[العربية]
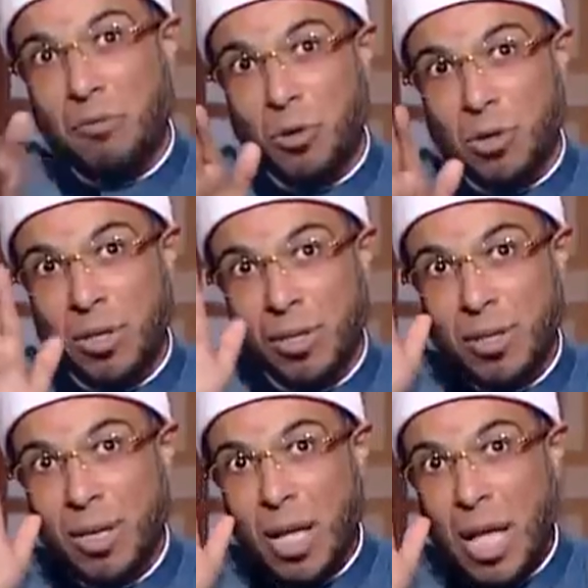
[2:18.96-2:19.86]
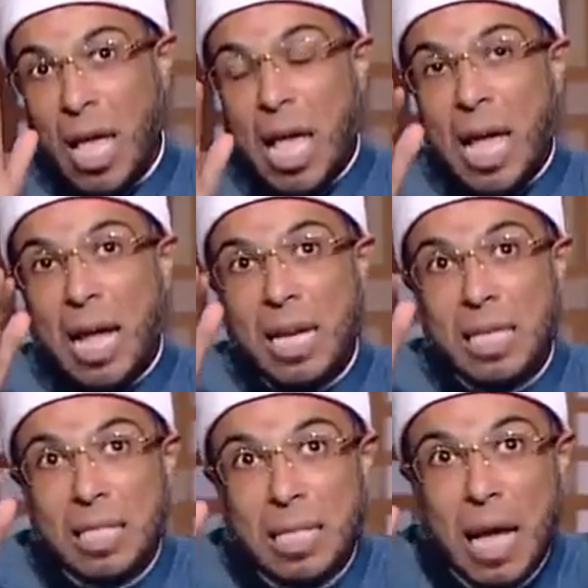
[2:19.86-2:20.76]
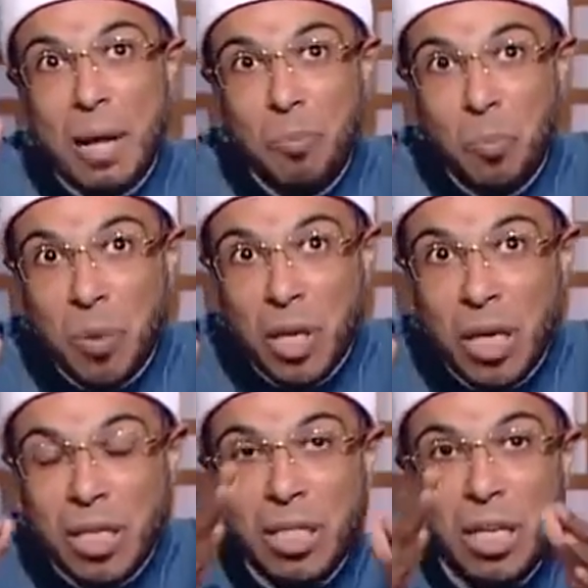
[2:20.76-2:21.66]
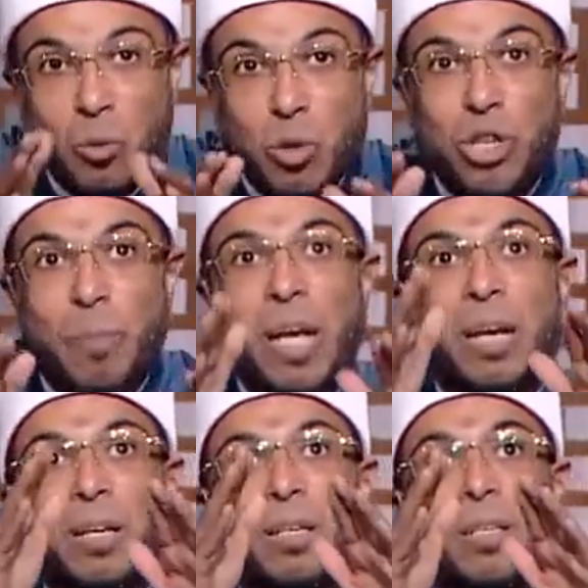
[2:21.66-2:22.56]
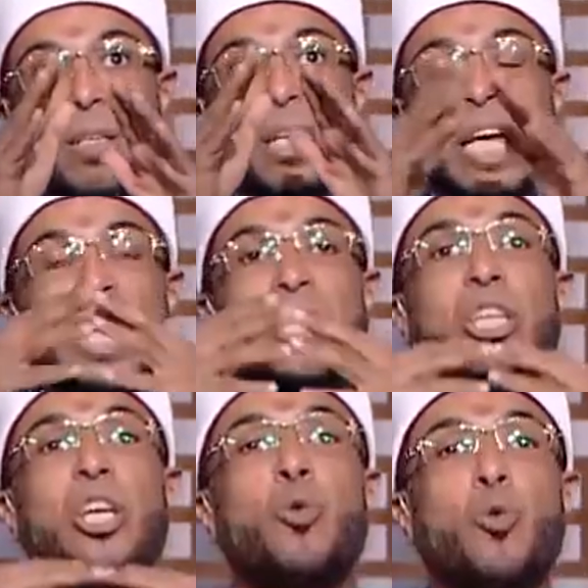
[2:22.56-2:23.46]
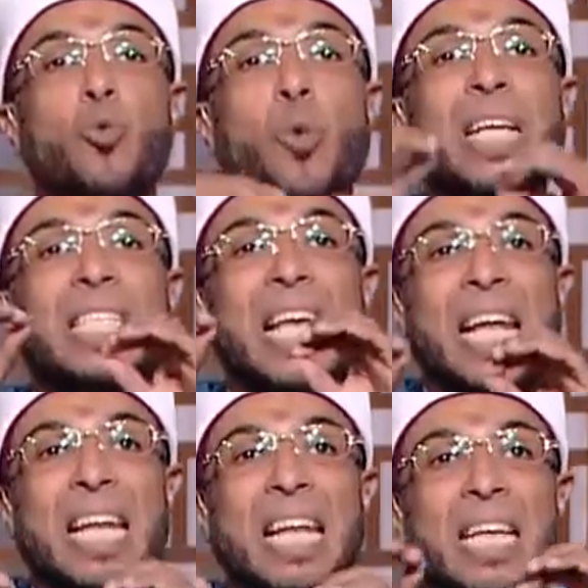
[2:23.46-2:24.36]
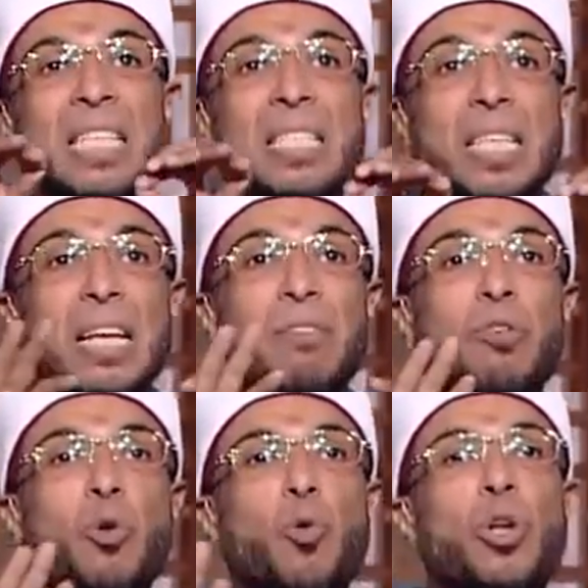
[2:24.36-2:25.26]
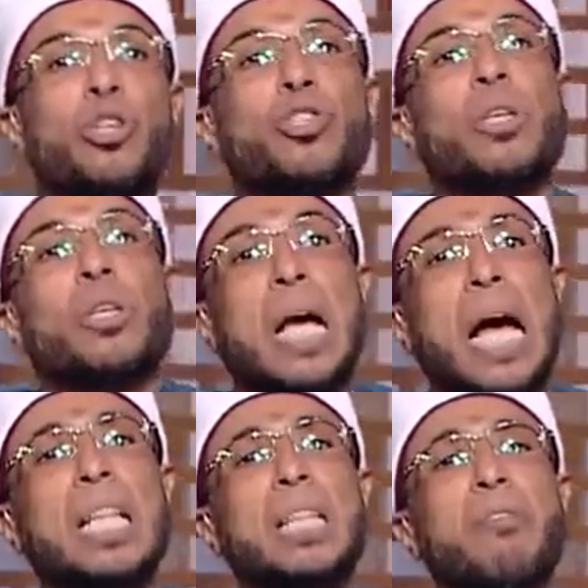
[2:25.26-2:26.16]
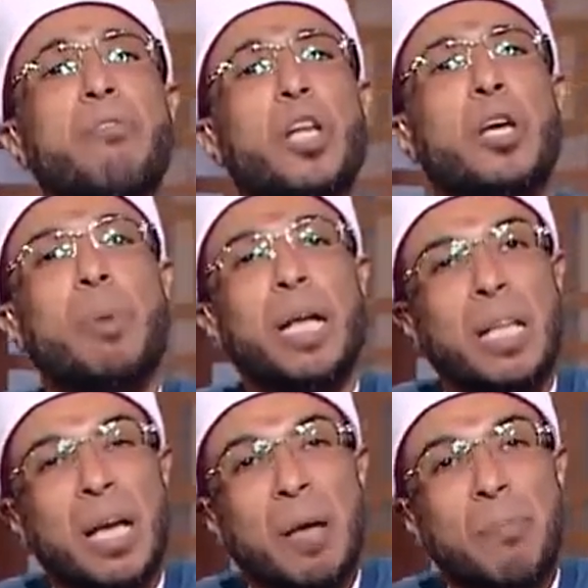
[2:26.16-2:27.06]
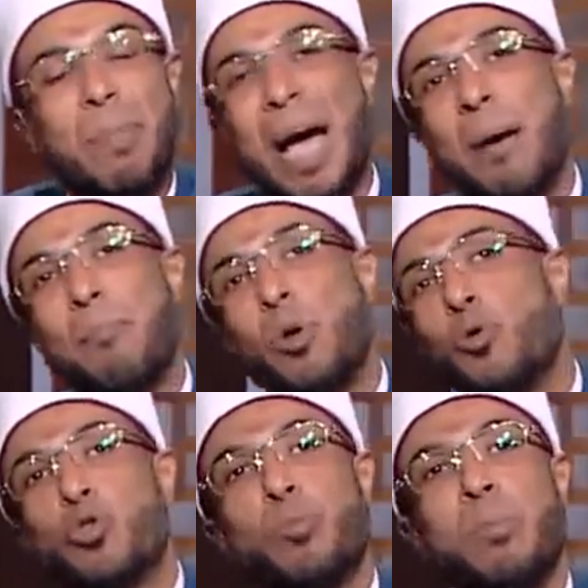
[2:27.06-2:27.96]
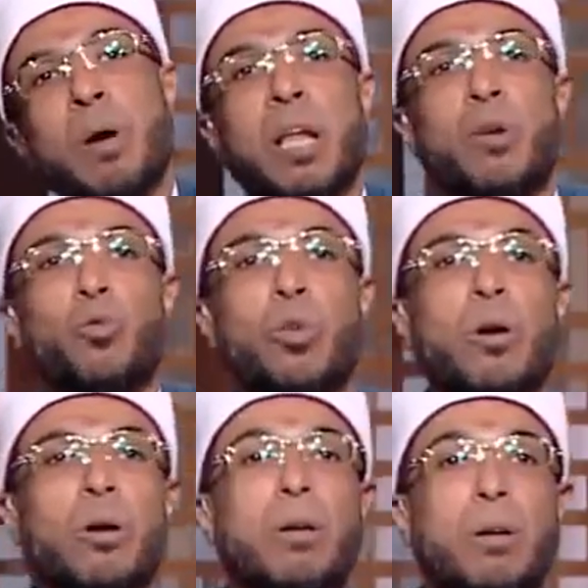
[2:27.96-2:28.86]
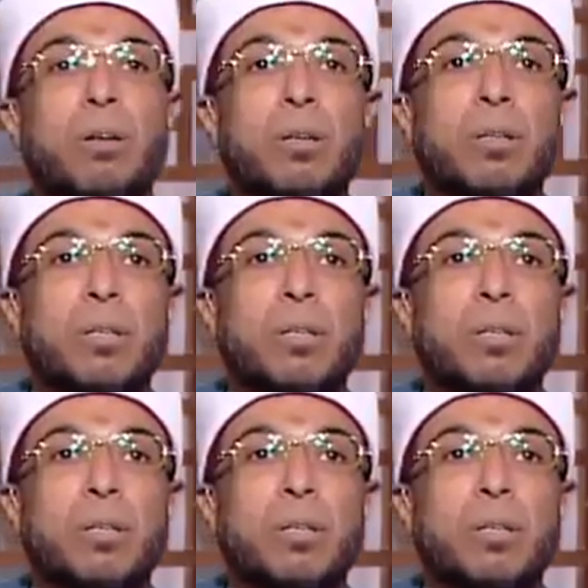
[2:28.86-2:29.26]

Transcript: فاضل الاسلام دين الجمال دين وازن للإنسان في كل شيء حتى في العبادة ما حملوش بما لا يطاق